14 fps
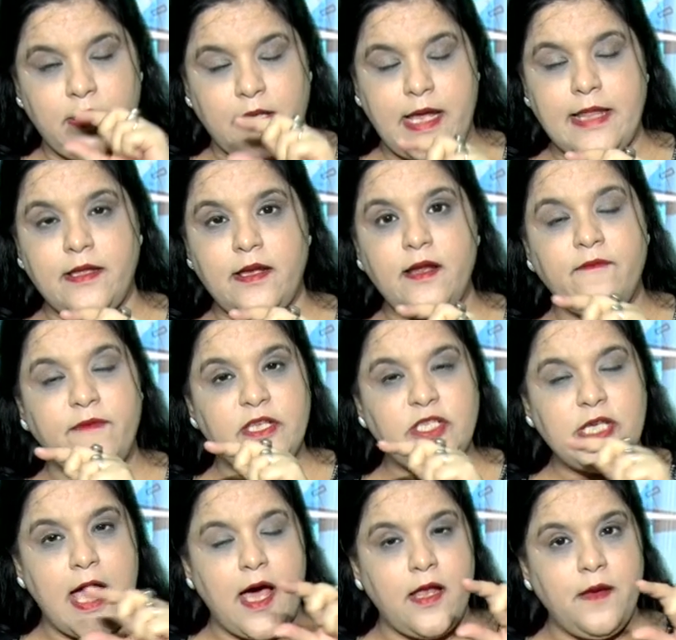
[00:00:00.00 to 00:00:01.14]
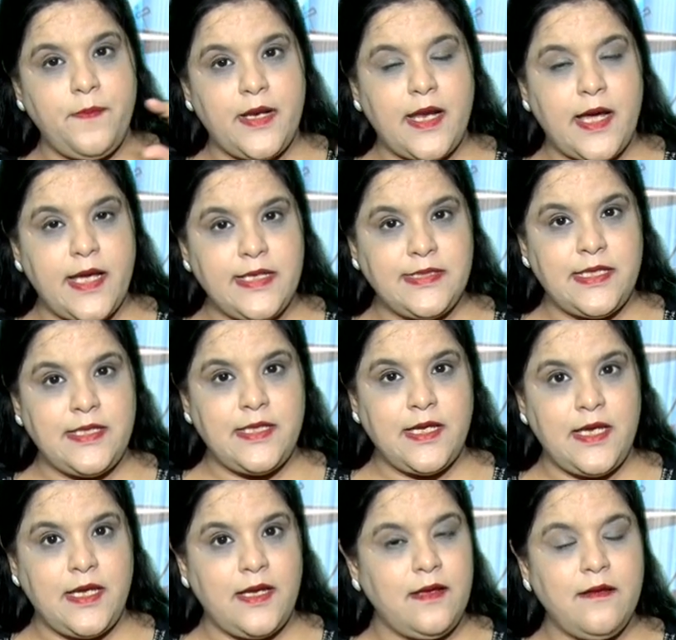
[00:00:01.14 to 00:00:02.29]
कहते हैं ना विचार बनाए
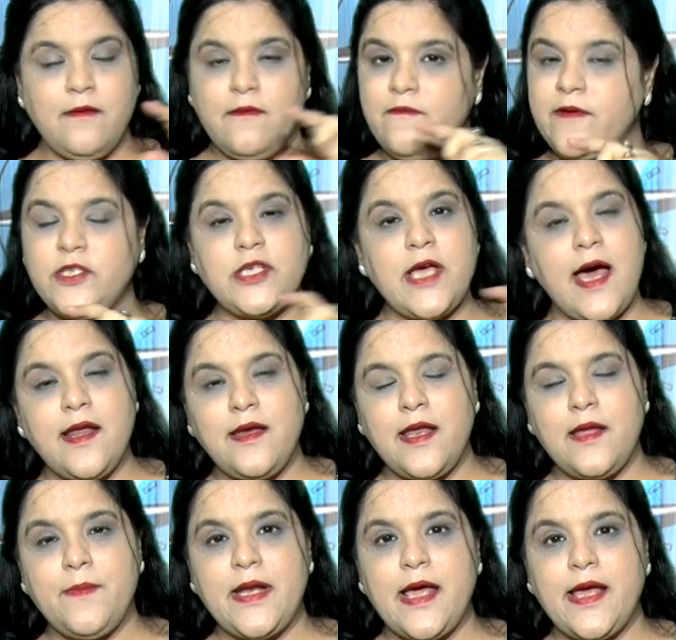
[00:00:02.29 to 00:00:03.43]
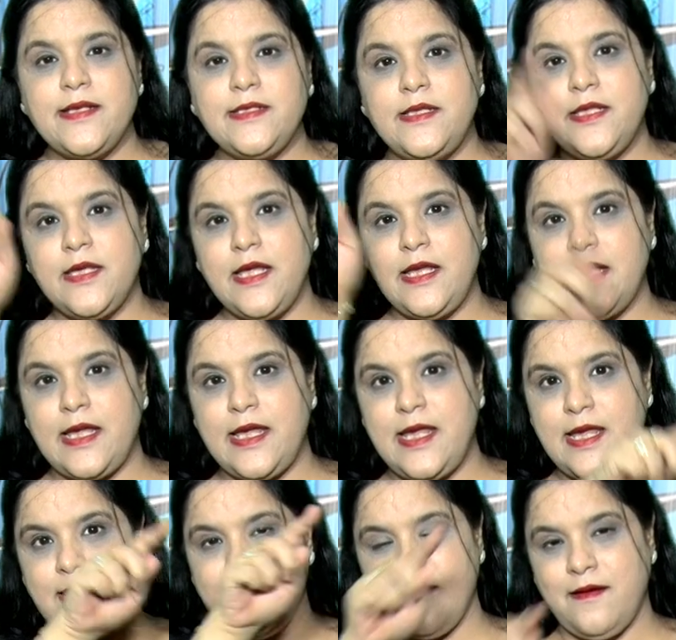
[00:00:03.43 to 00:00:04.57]
ज़िंदगी विचार ने बनाए ज़िंदगी
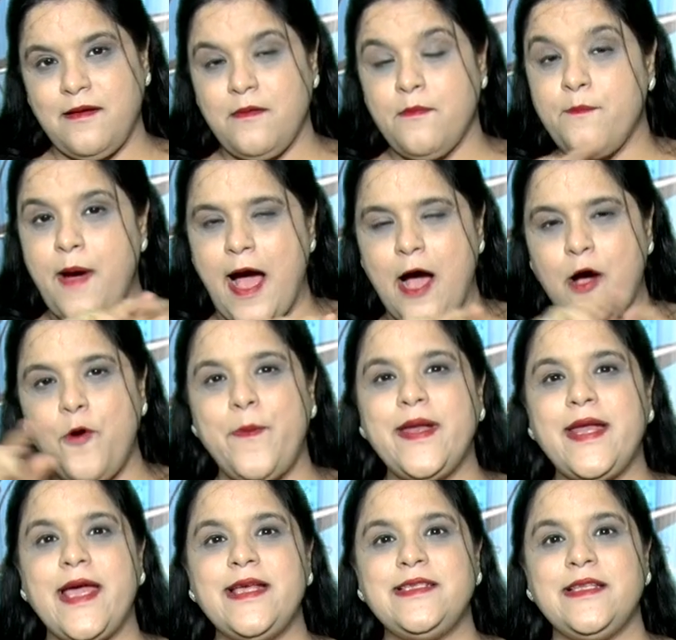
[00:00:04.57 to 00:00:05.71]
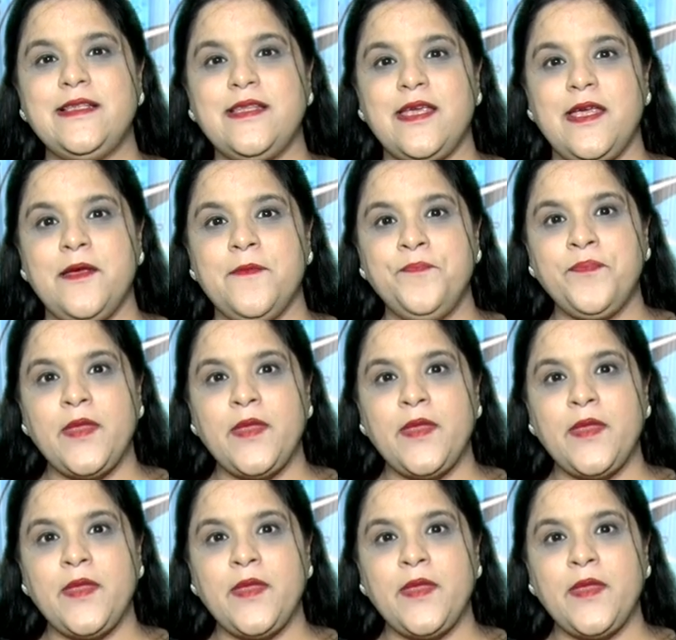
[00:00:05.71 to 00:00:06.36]
नहीं भाव बनाए ज़िंदगी